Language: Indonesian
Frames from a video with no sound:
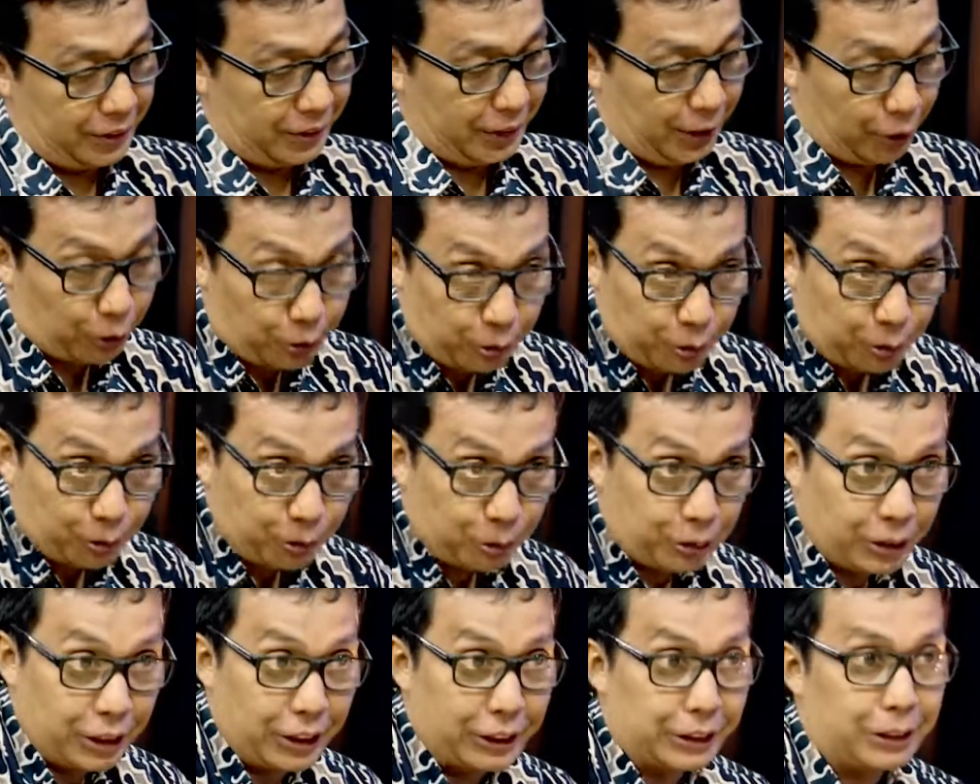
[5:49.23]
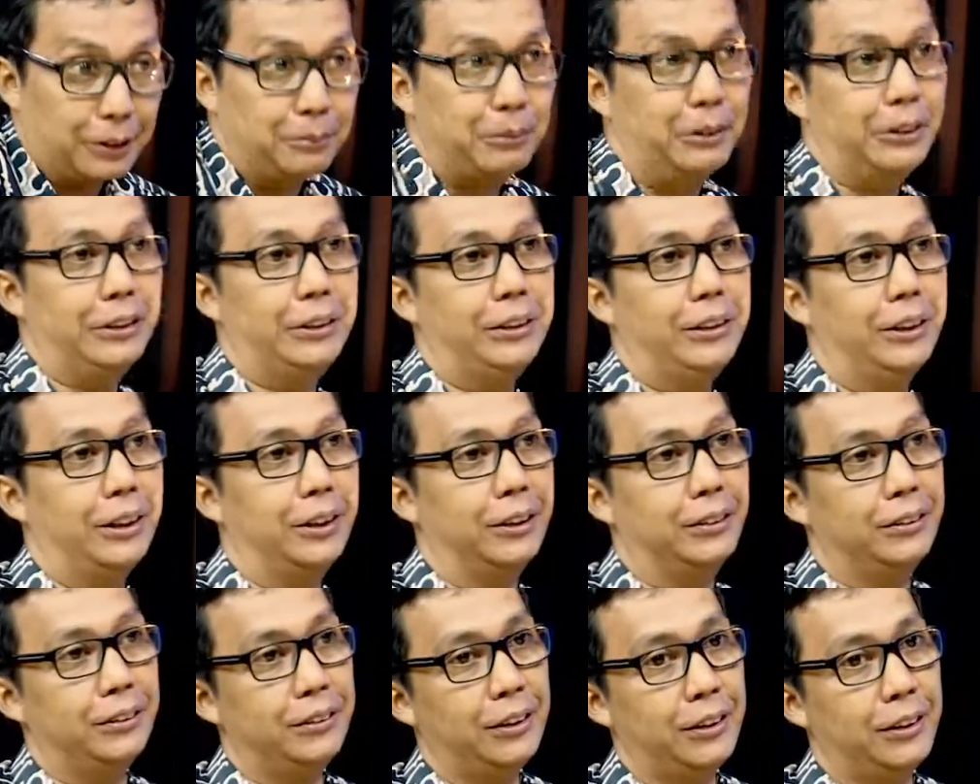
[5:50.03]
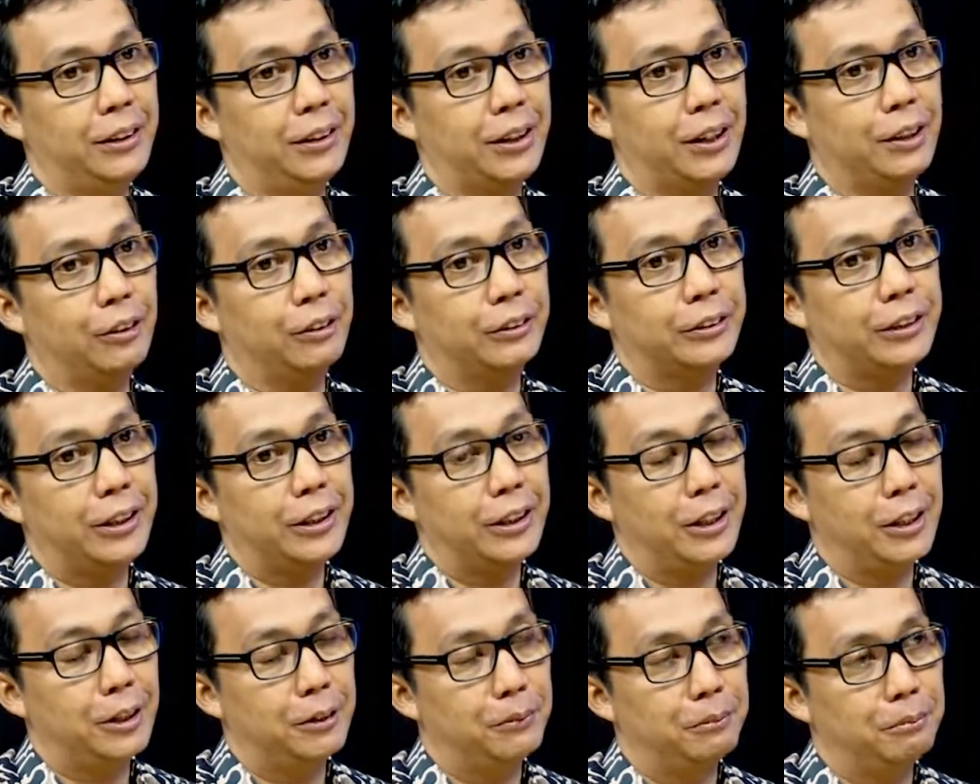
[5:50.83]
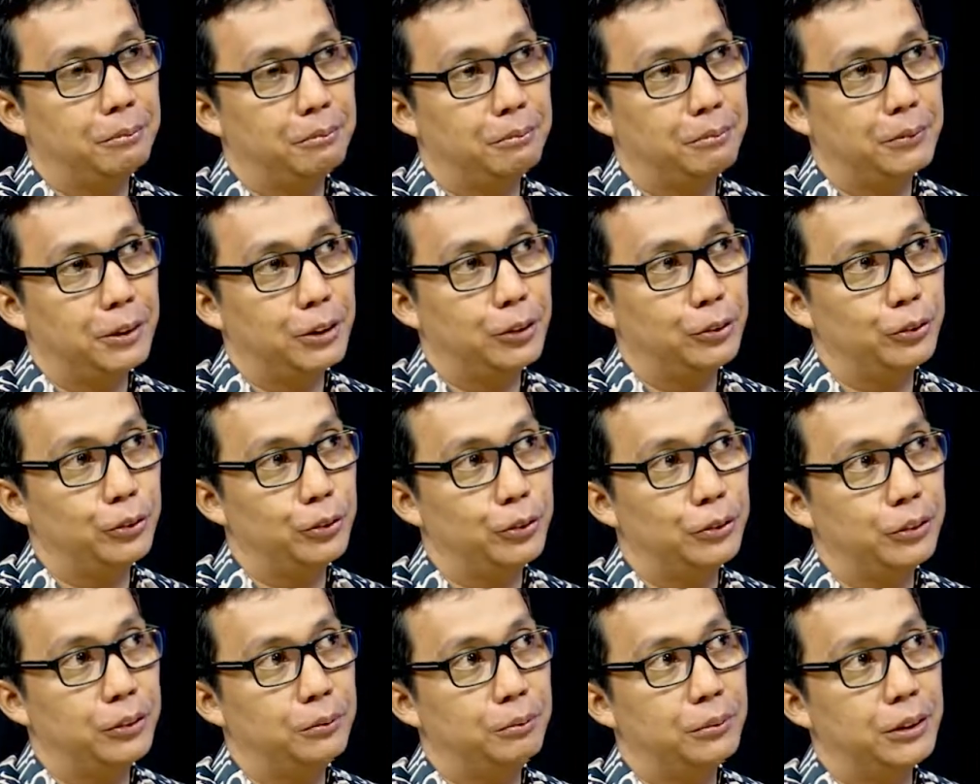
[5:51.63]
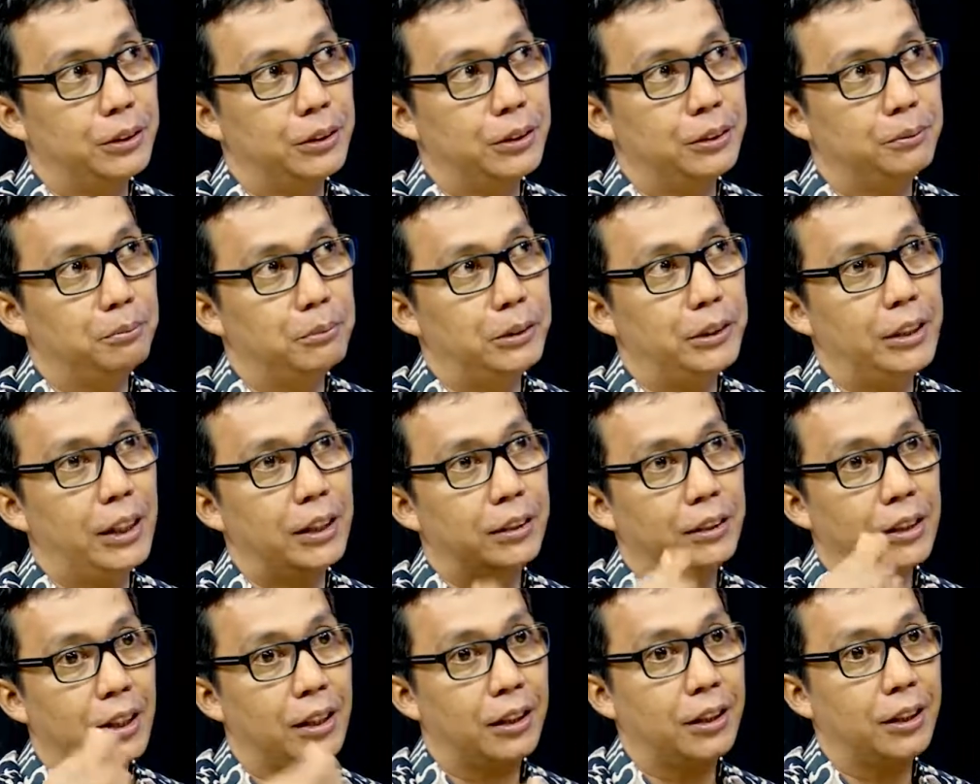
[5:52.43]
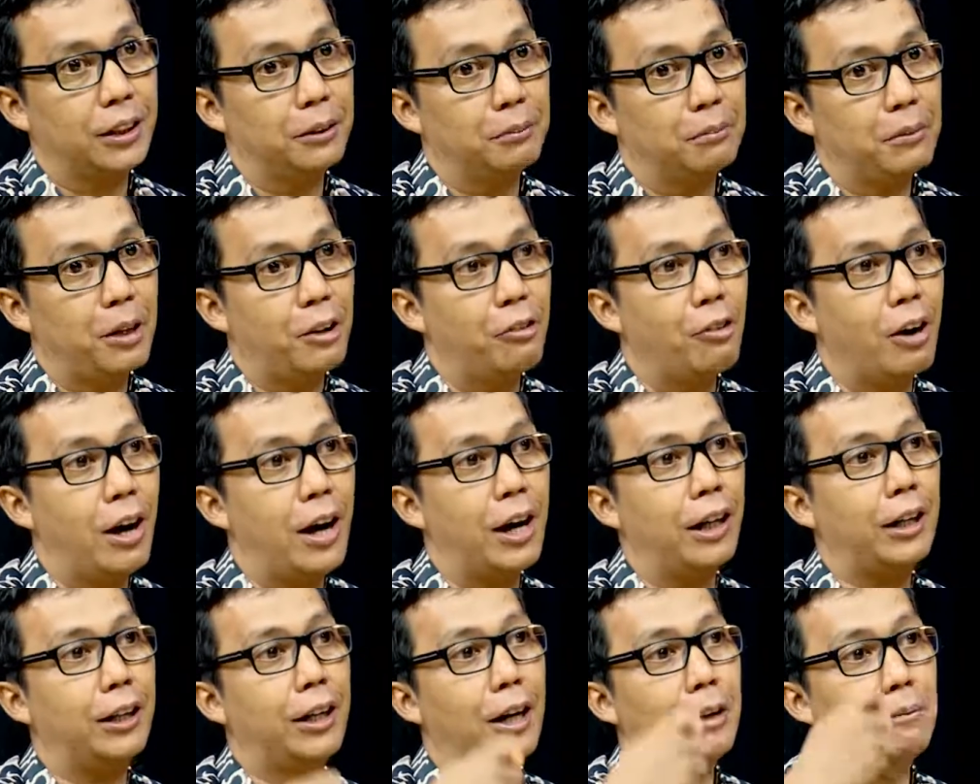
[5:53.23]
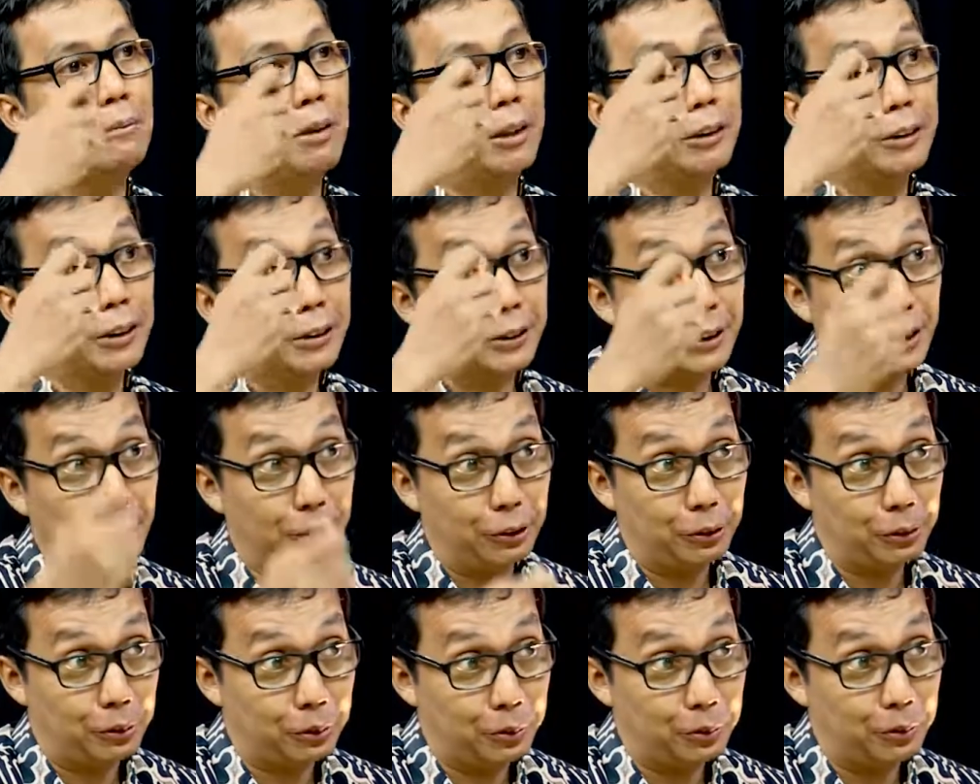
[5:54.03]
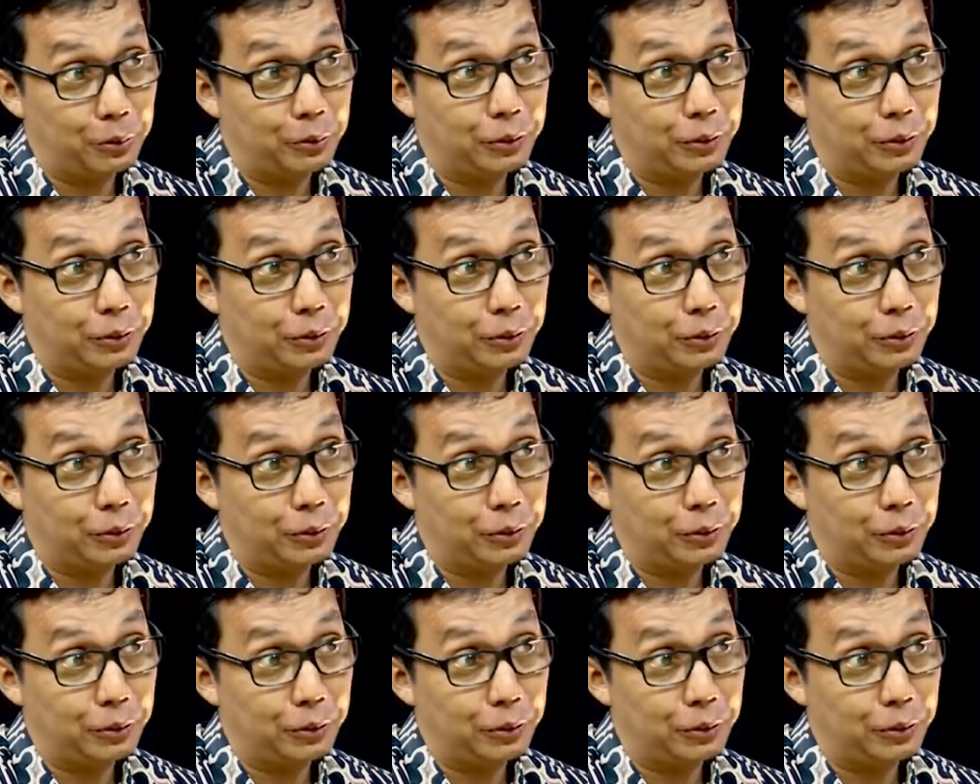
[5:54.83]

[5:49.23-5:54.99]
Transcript: Itu ujian kebencian. Hmm. Jadi kalau saya meng, me, menyatakan bahwa agama tertentu